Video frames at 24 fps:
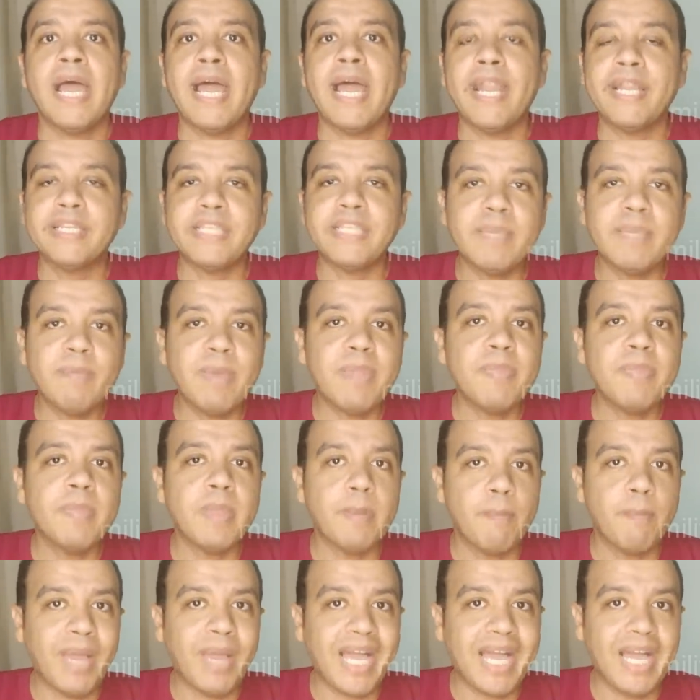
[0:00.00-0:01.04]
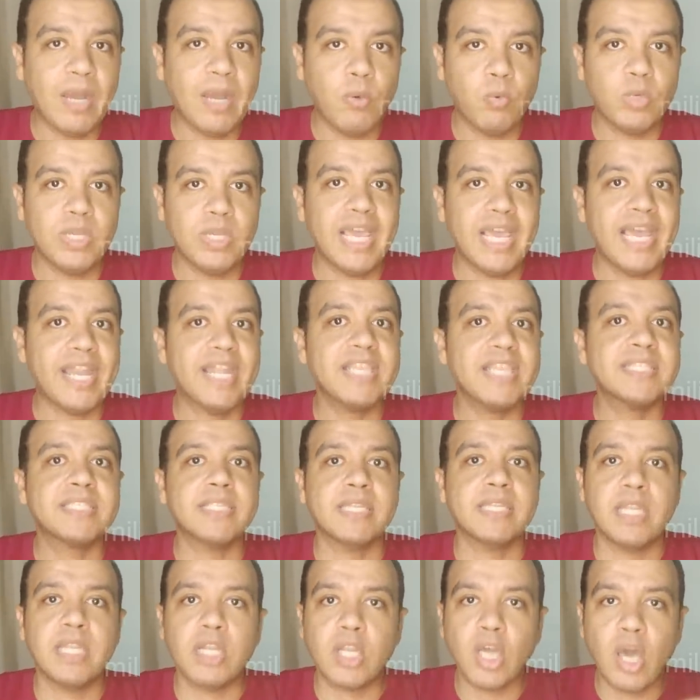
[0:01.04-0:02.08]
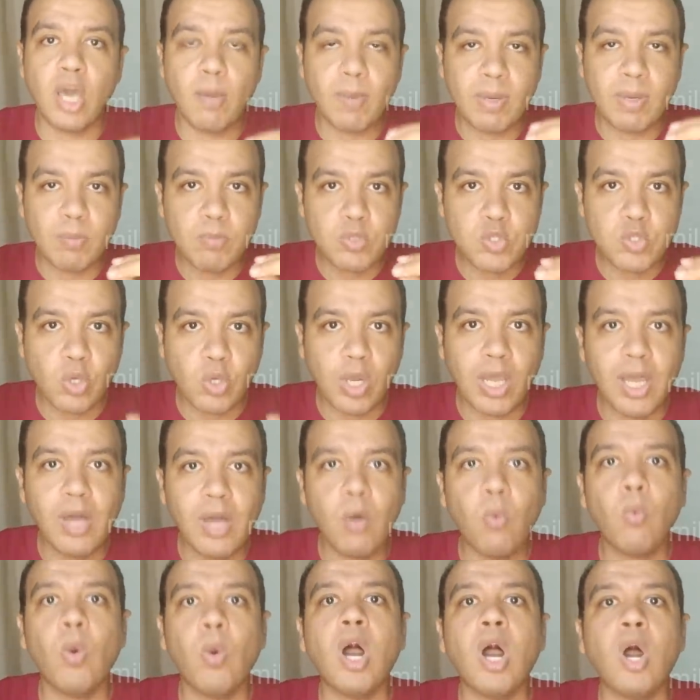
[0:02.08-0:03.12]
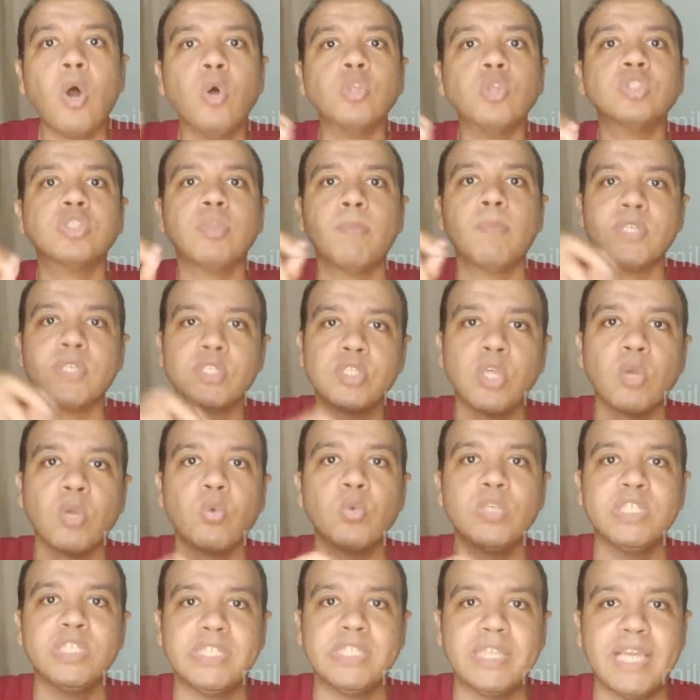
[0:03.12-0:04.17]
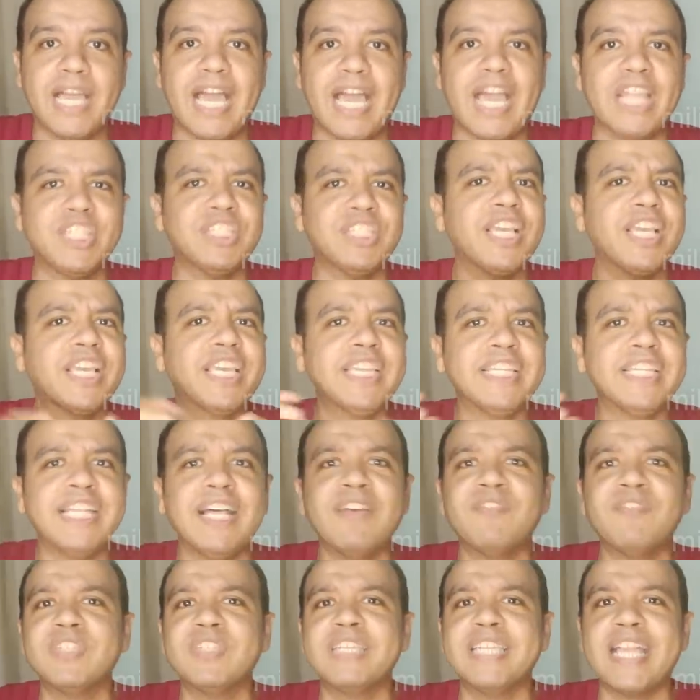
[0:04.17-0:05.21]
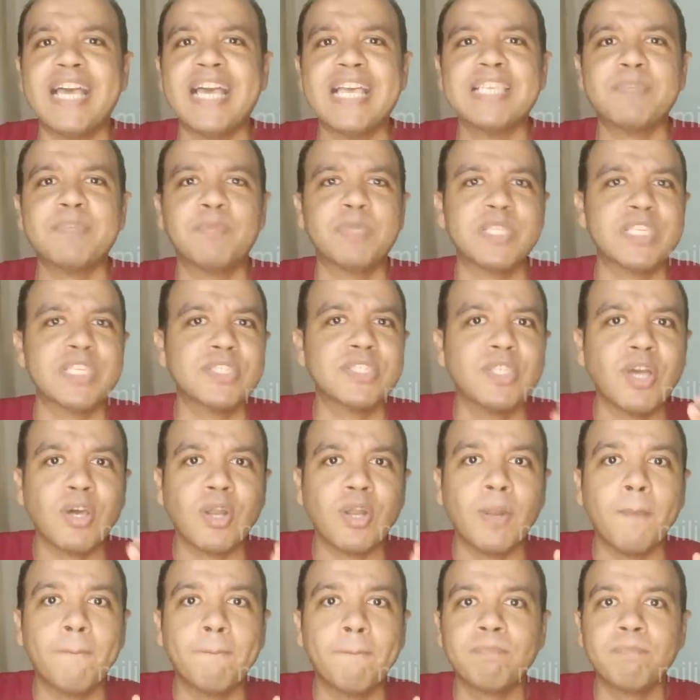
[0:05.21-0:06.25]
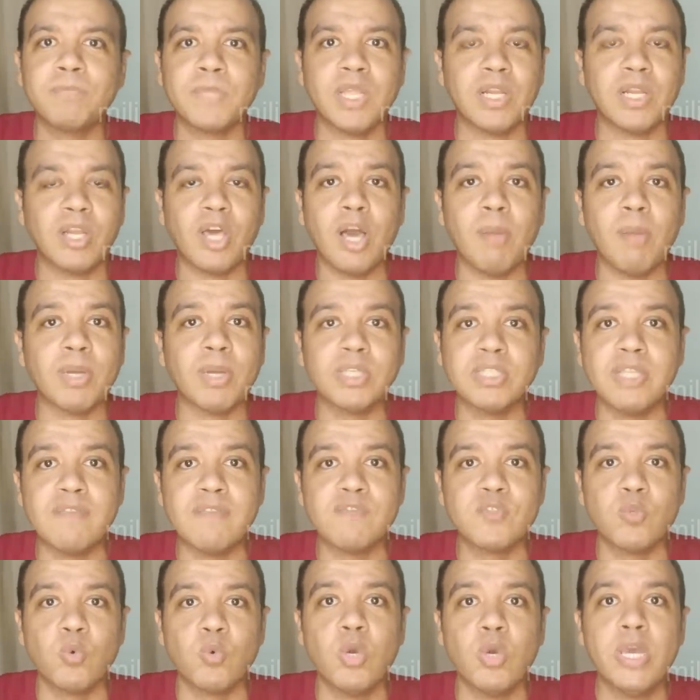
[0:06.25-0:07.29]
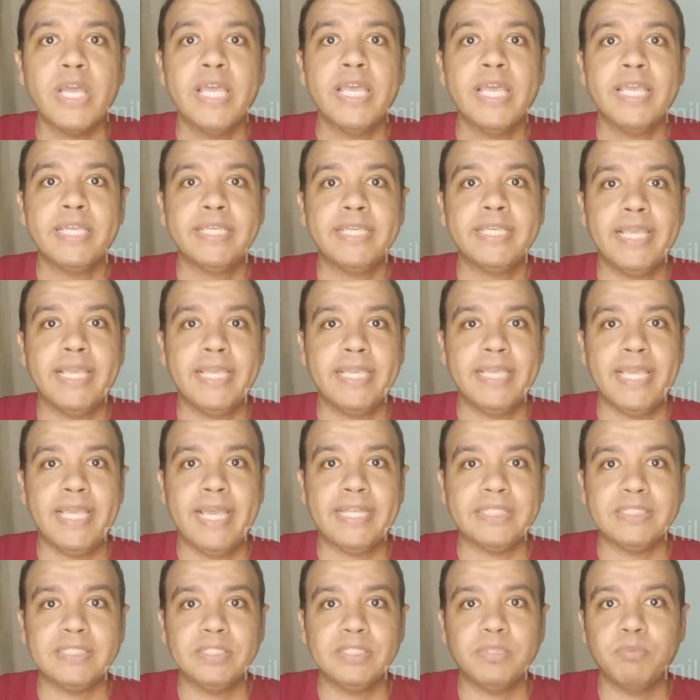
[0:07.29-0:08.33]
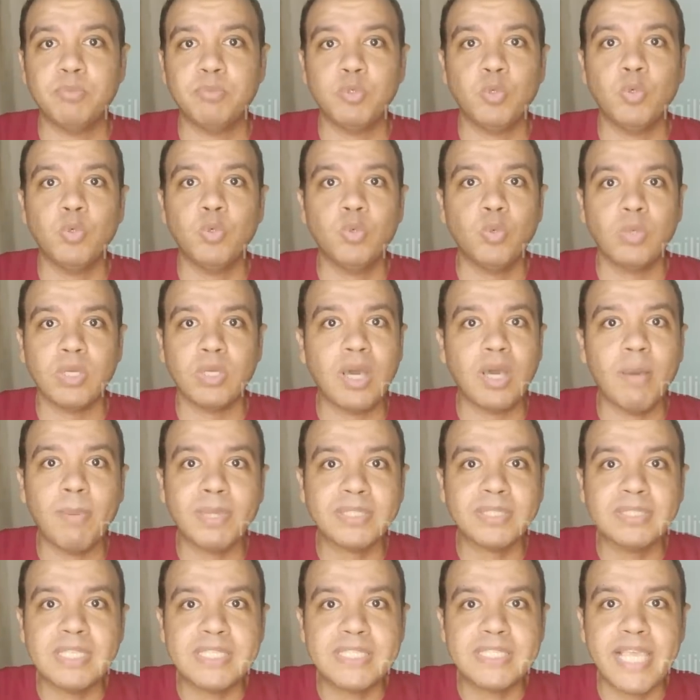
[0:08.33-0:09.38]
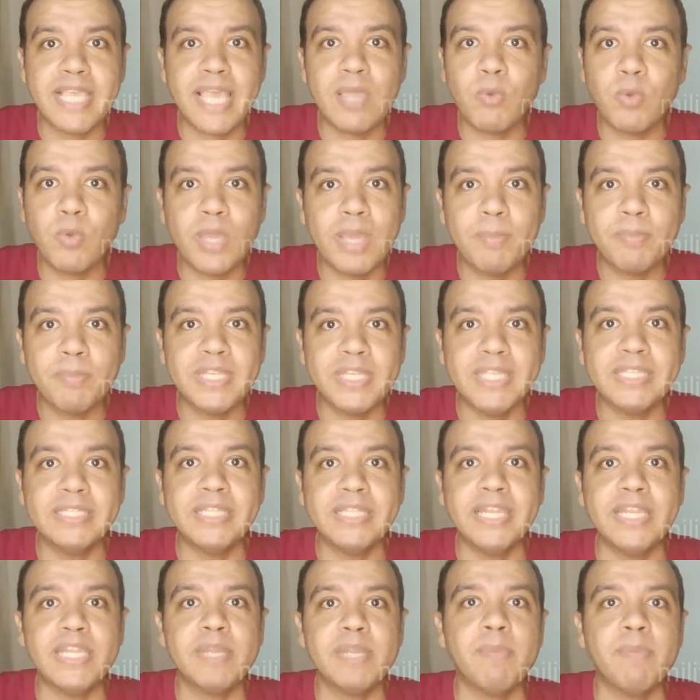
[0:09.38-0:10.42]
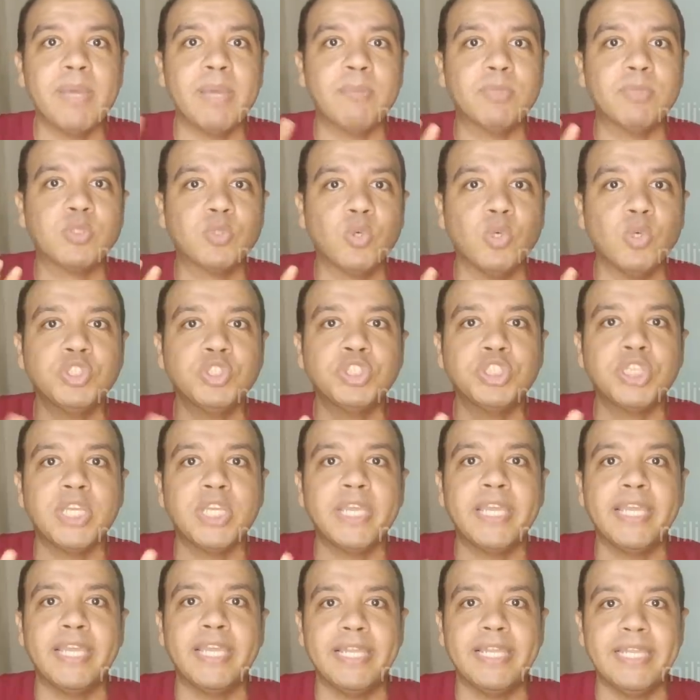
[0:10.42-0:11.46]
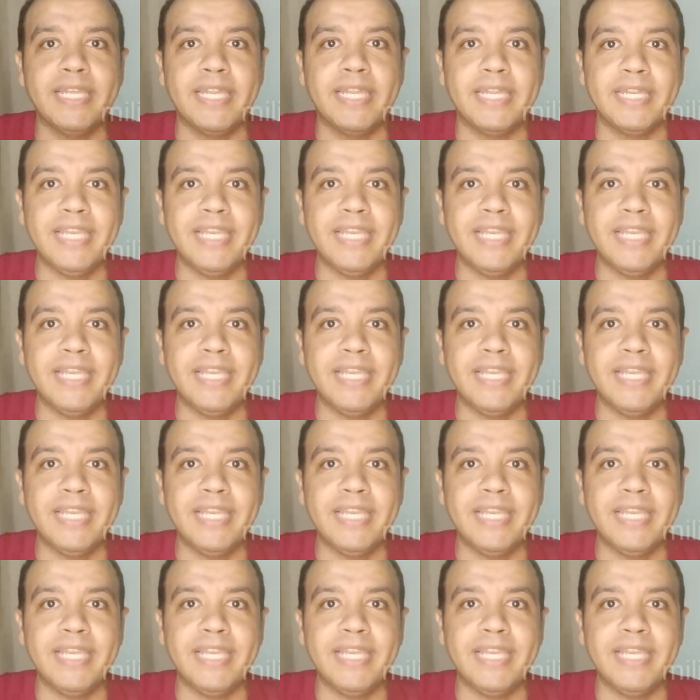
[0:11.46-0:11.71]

انا دايما بحاول انزل الخبر بسرعه واحط مصدره ليك علشان كده في ناس بتستغرب الخبر نفسه يعني بيقولوا الخبر ده ازاي وجاي منين لان ما بتكونش آه،